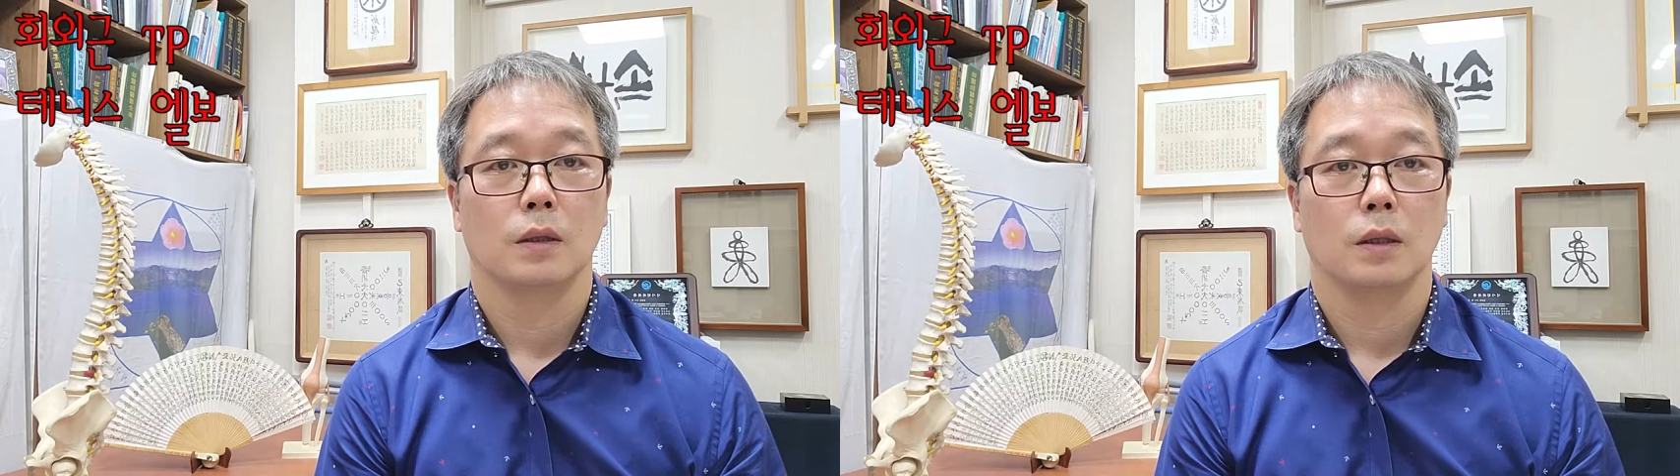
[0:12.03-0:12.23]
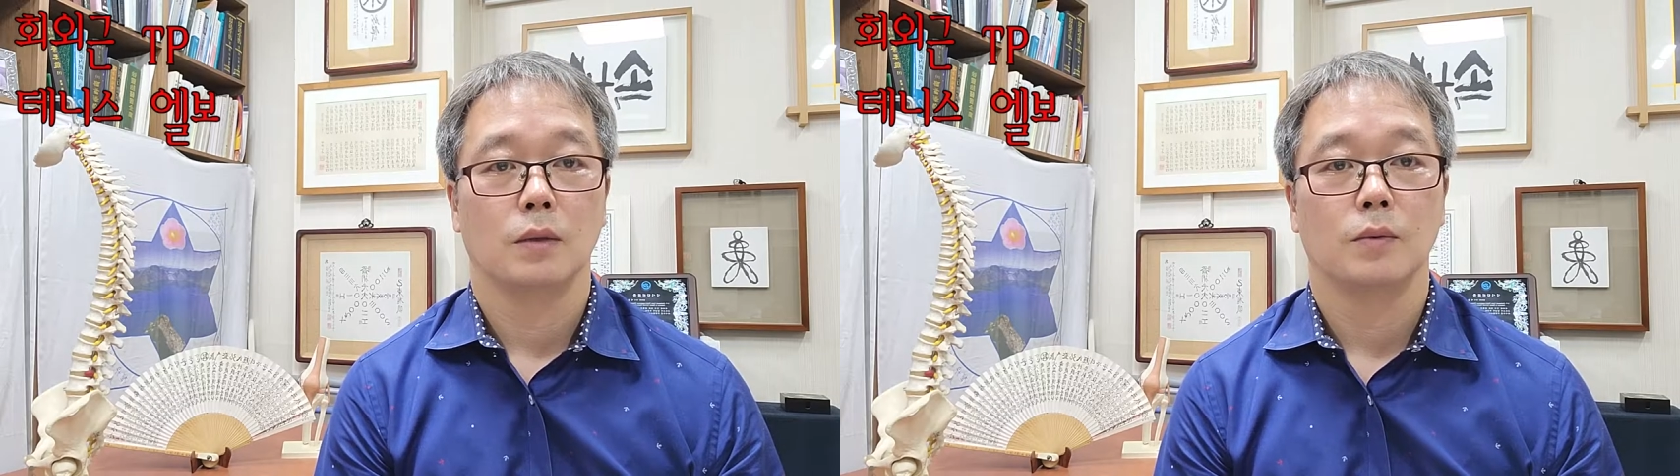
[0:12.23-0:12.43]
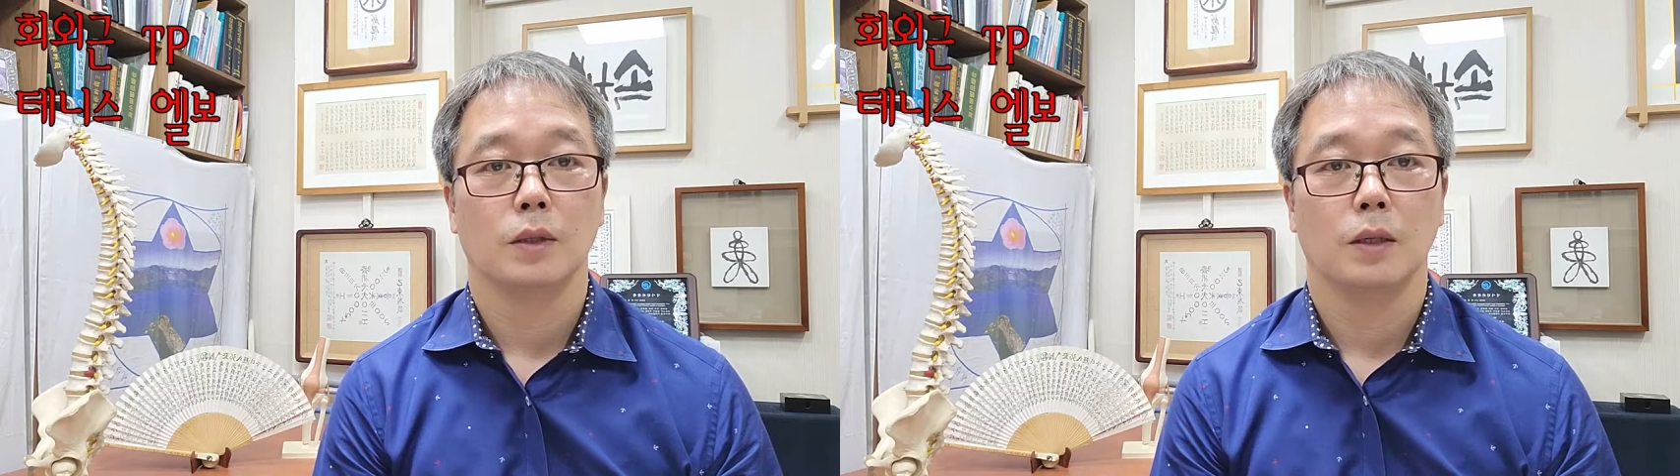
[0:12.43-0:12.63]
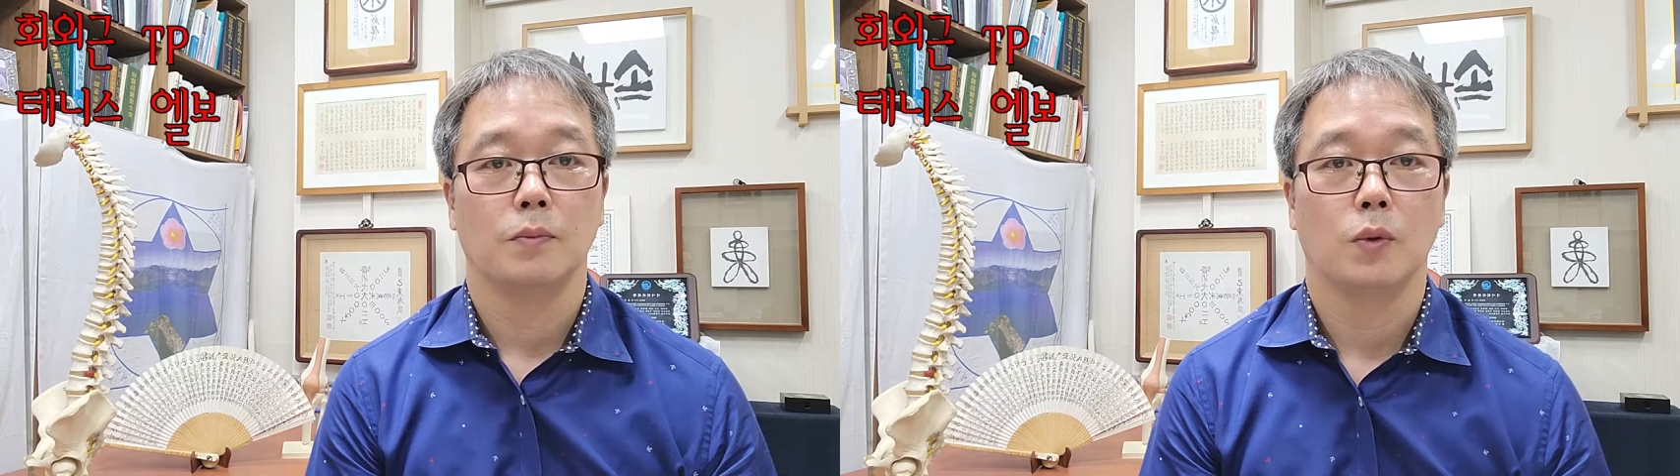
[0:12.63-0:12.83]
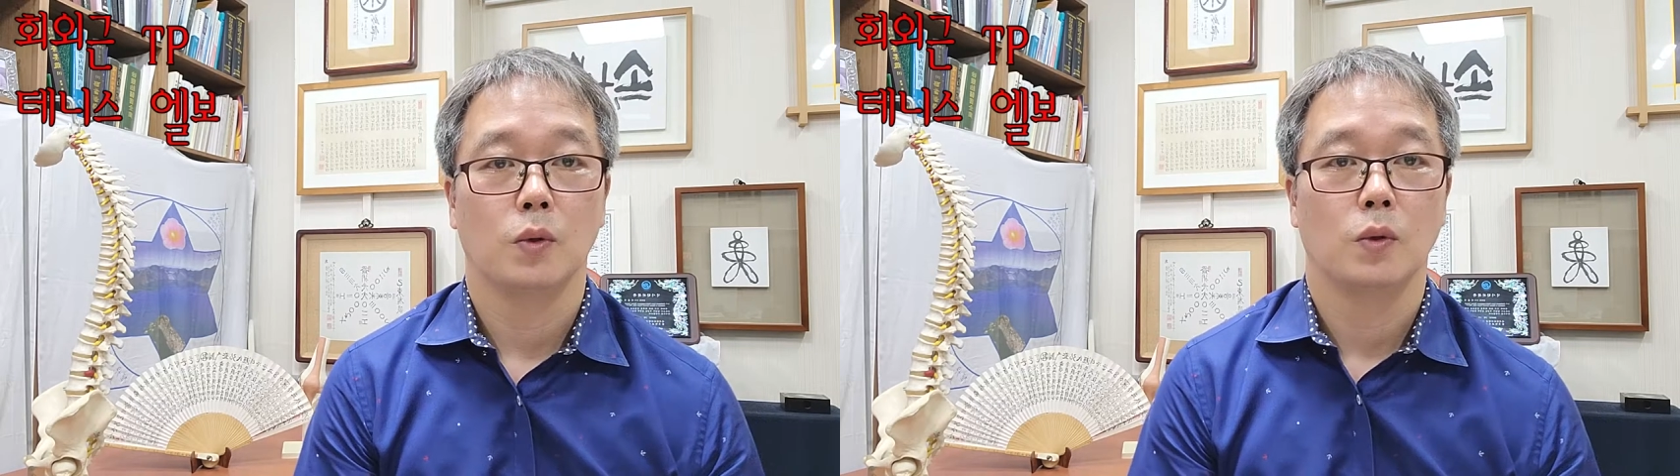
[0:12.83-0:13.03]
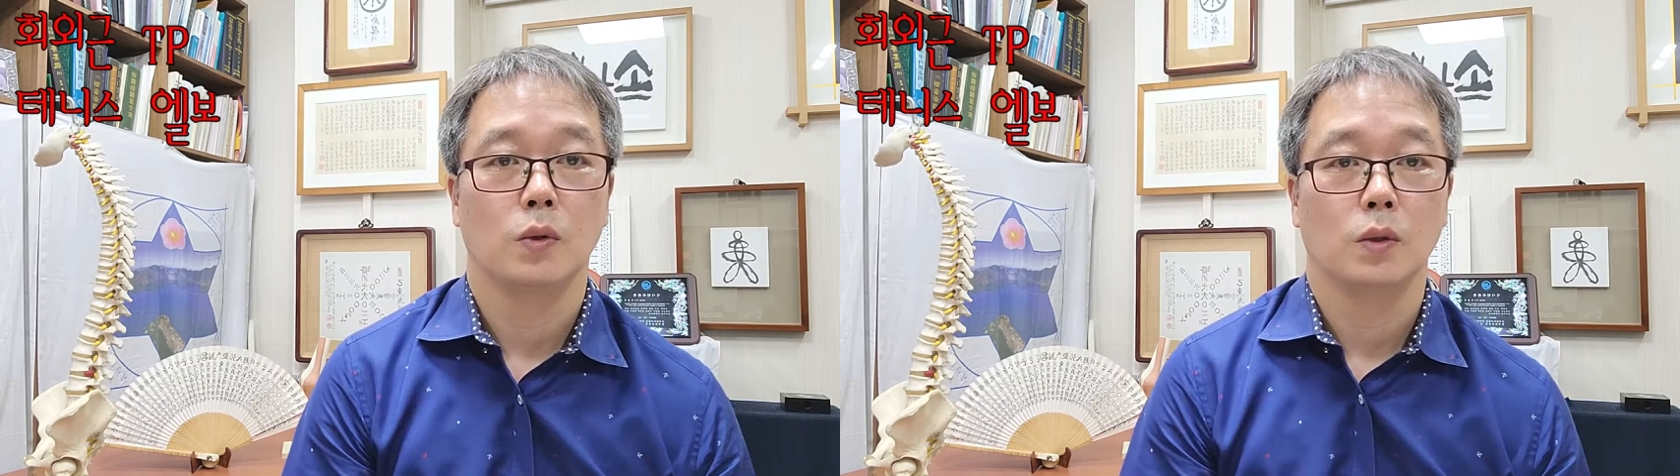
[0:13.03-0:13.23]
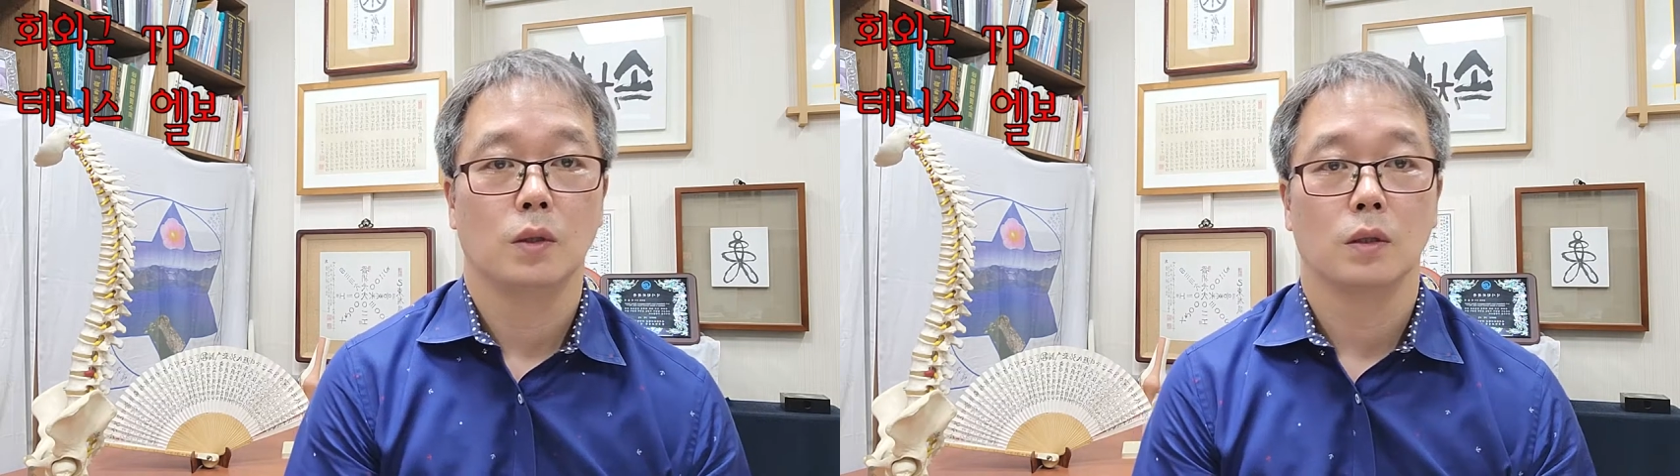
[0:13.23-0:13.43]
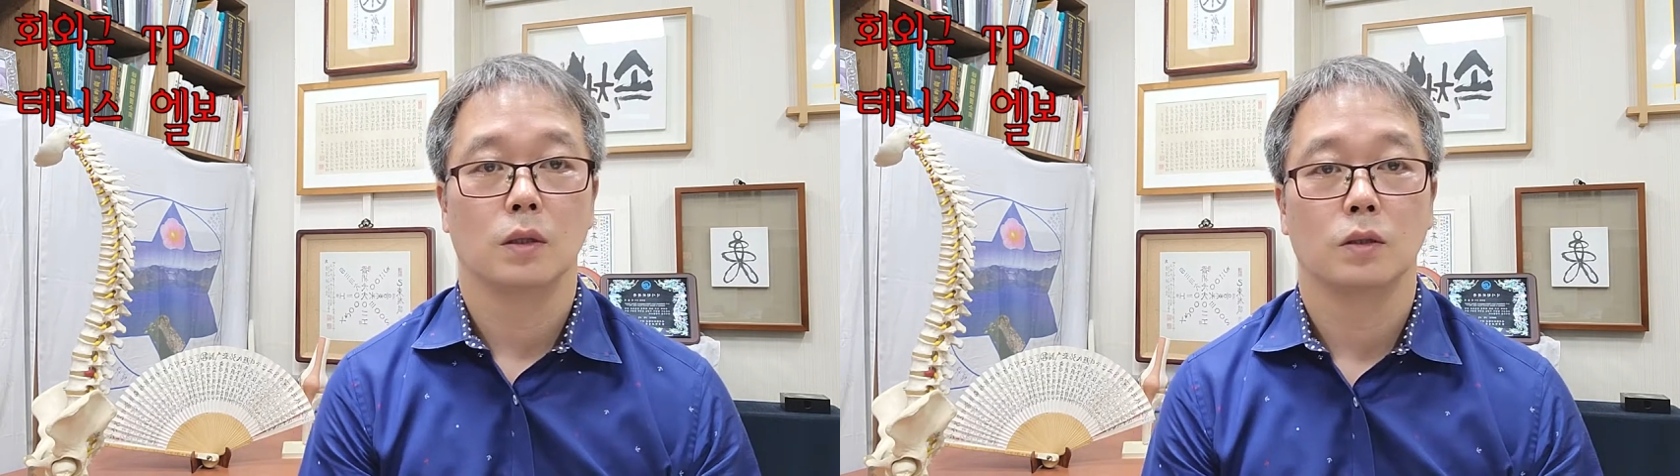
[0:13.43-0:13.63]
이번에 볼
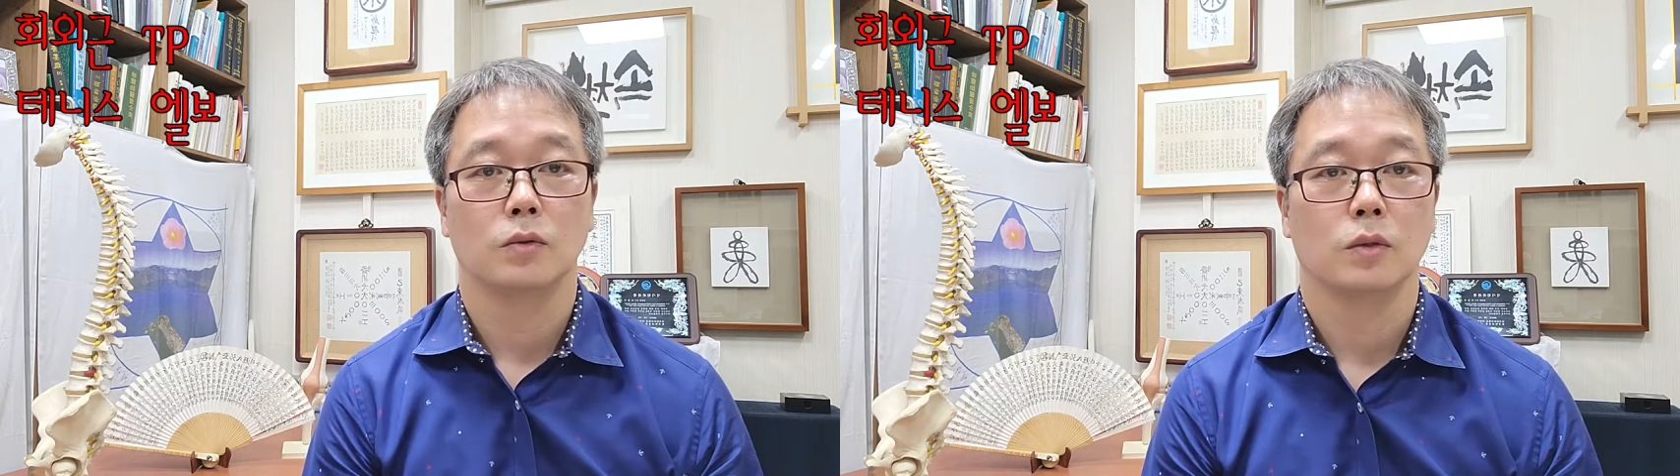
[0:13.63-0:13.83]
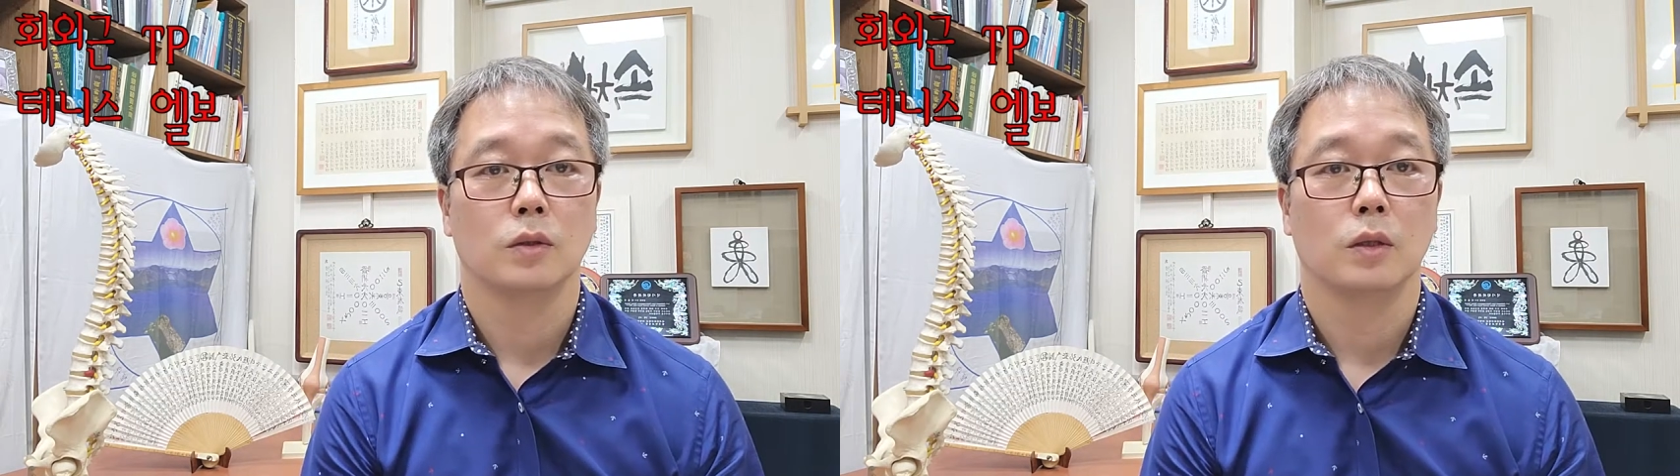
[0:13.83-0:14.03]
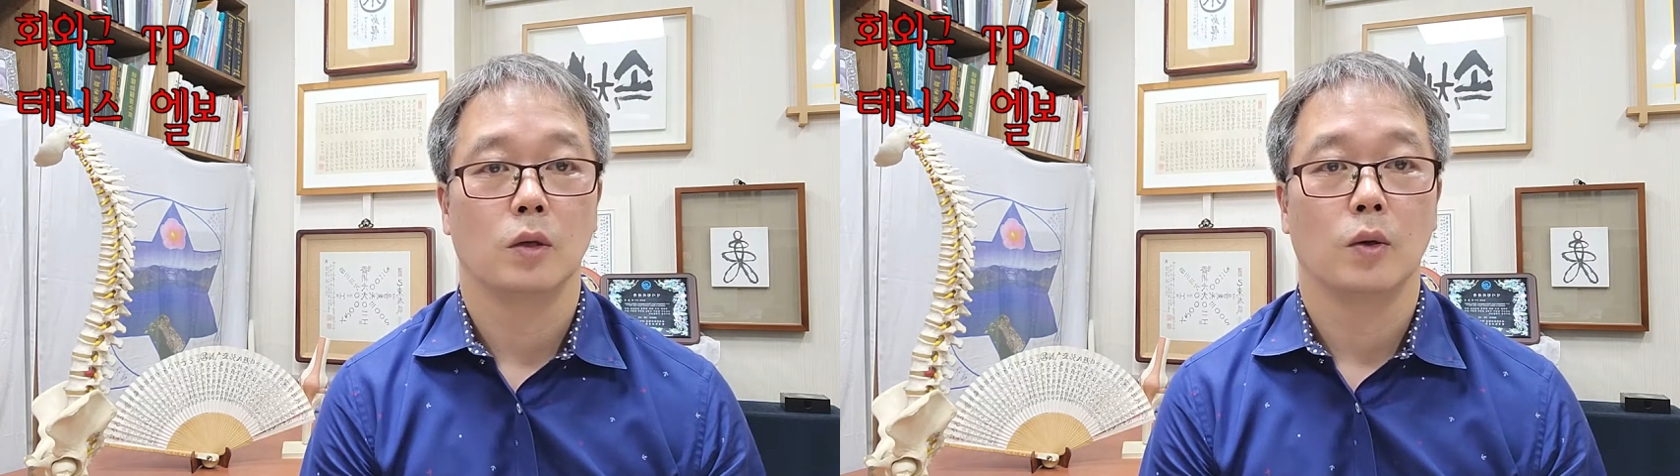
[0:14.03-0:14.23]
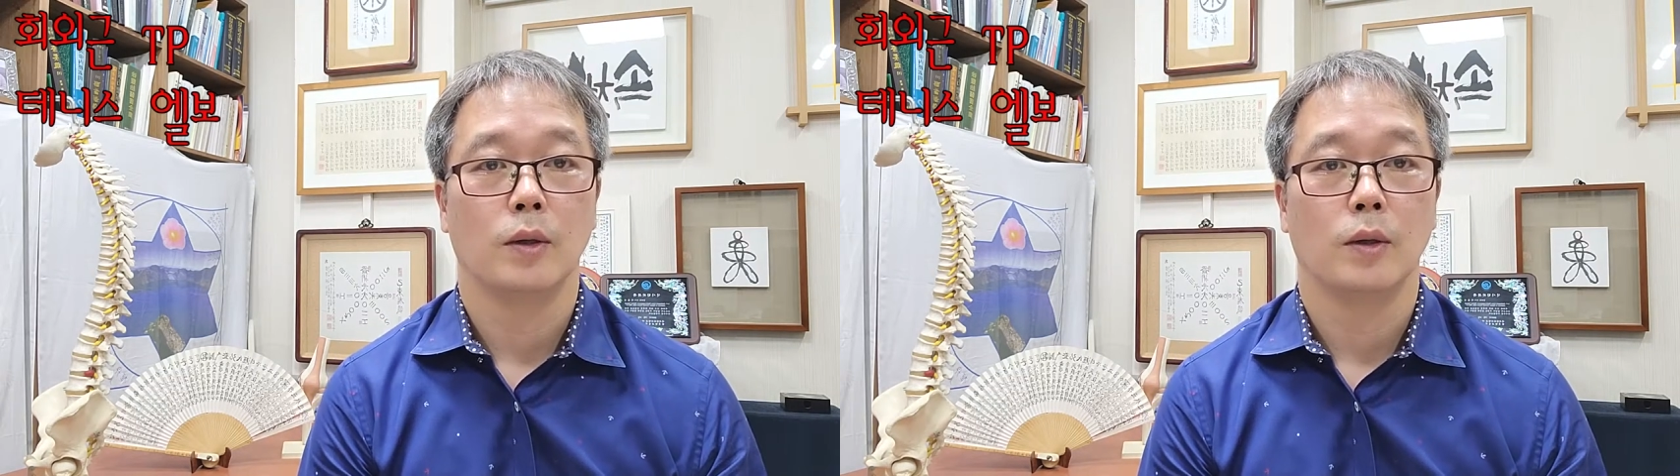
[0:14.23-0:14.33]
근육은